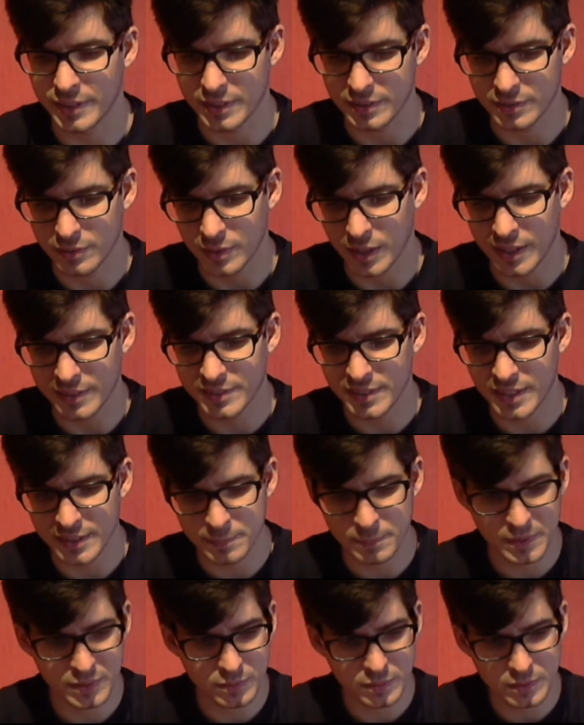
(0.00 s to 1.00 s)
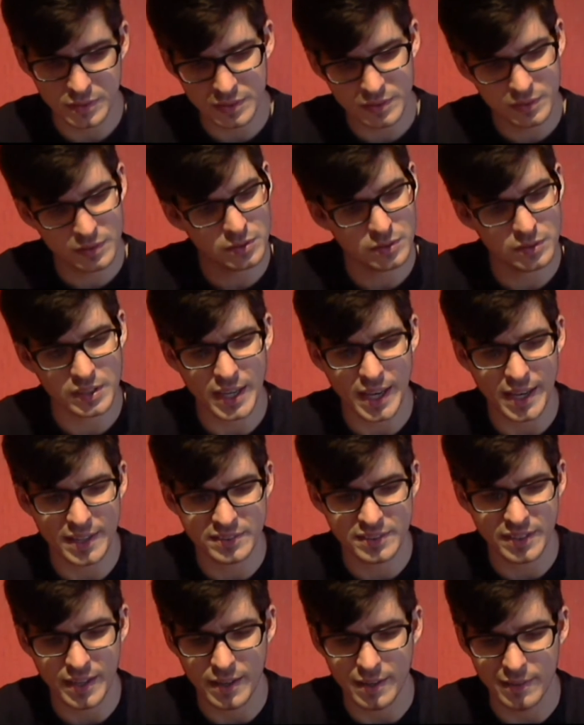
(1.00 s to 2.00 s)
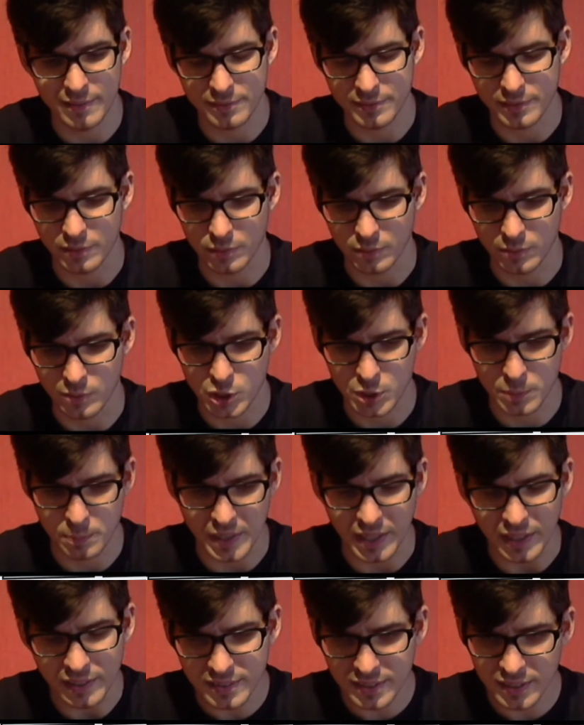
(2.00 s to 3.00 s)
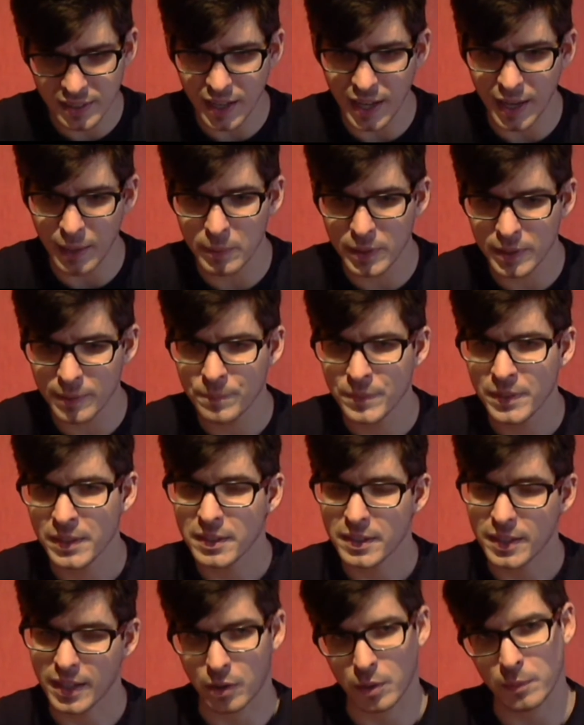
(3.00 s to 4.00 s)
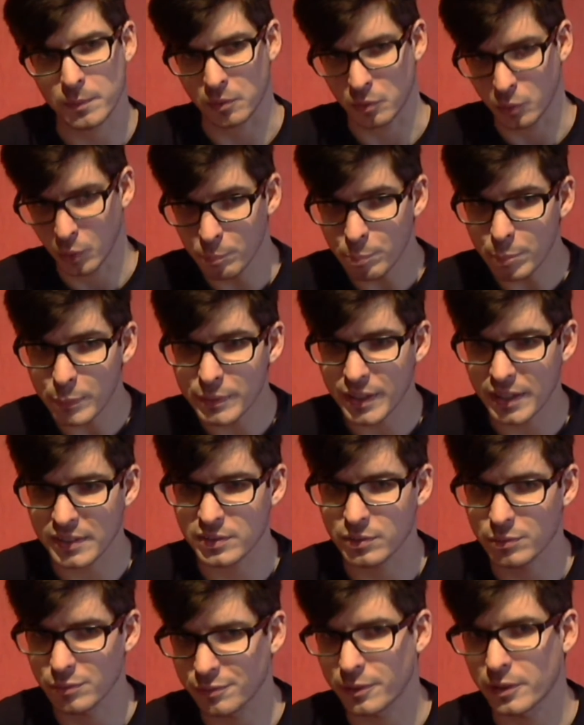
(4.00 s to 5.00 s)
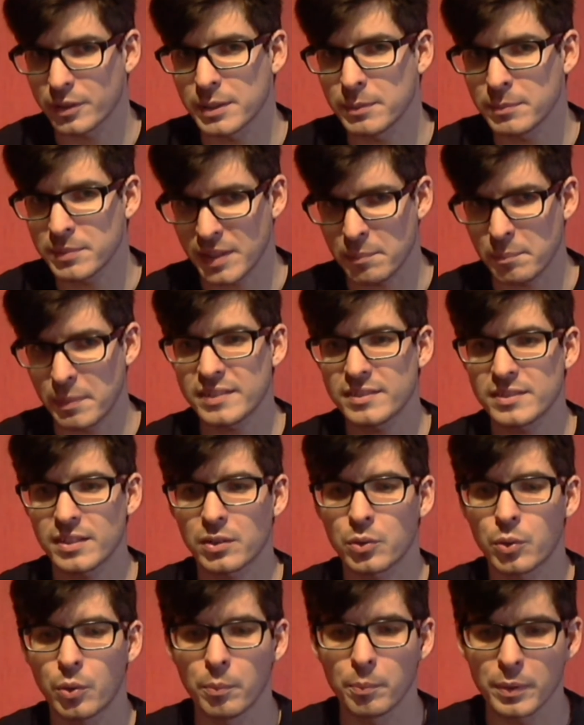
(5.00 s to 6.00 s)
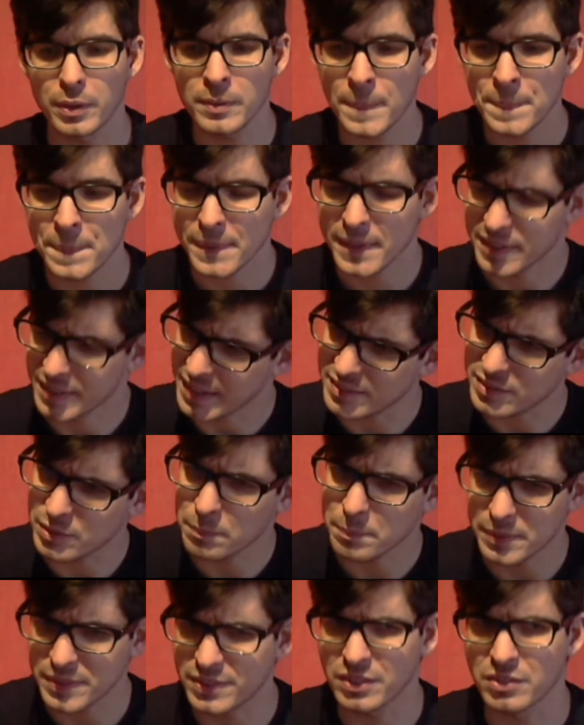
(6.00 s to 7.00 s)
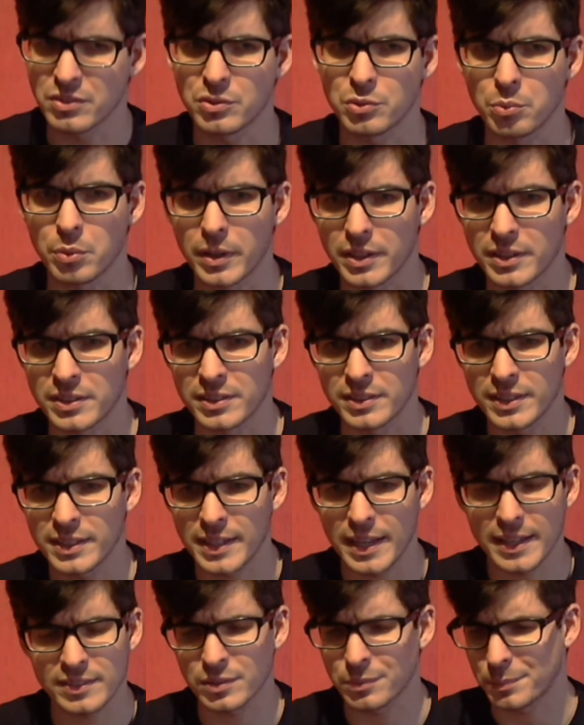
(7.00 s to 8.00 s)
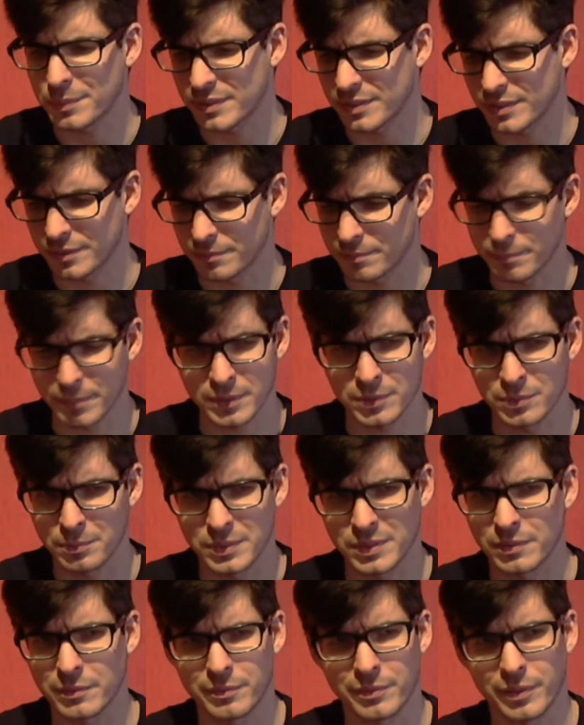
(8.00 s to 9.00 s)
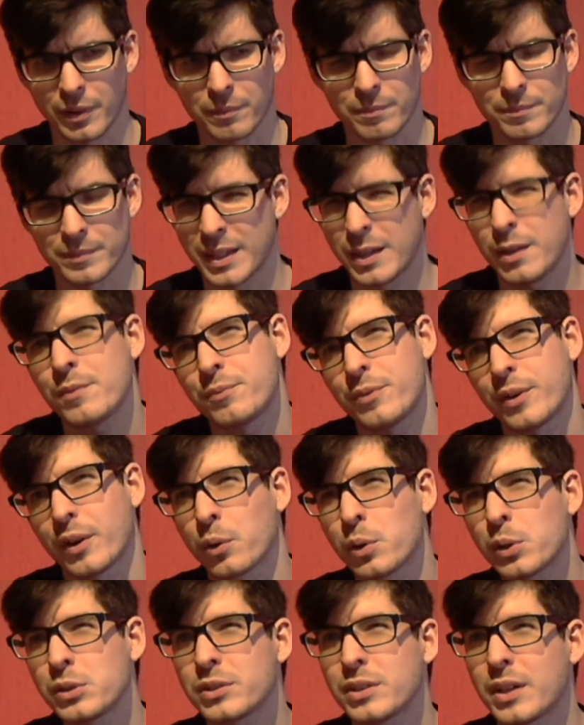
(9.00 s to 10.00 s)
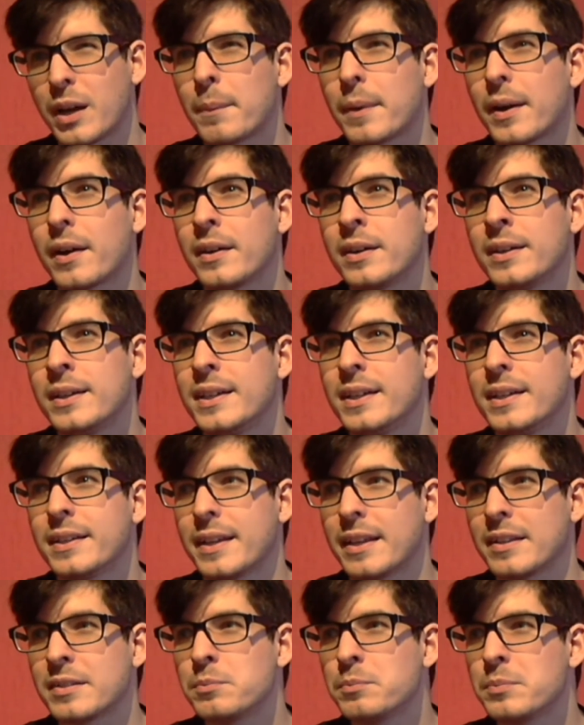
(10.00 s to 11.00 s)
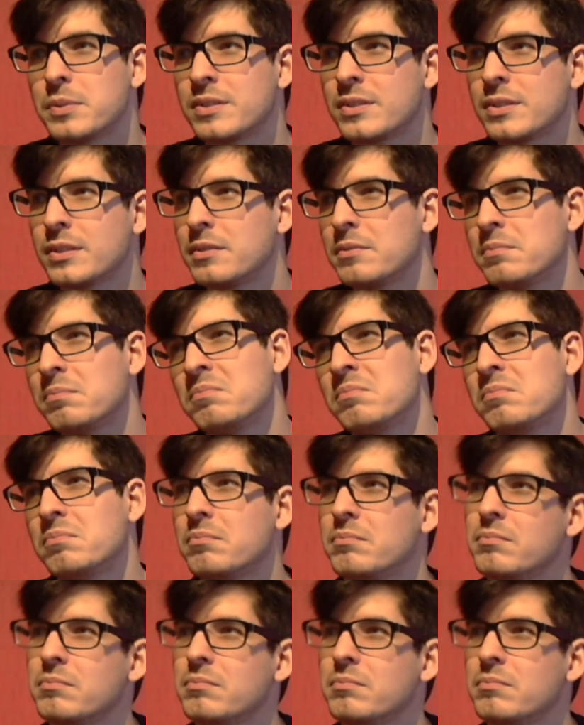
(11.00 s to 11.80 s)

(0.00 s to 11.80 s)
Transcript: Also hast erstmal so, das ist so die erste Hälfte. Und später aber, er äh, kommt ein Kumpel dazu von ihm, sein bester Kumpel, der ist so ein bisschen durch, ne? Der ist so ein bisschen, ist ein bisschen ver nicht verrückt, aber der ist ein bisschen.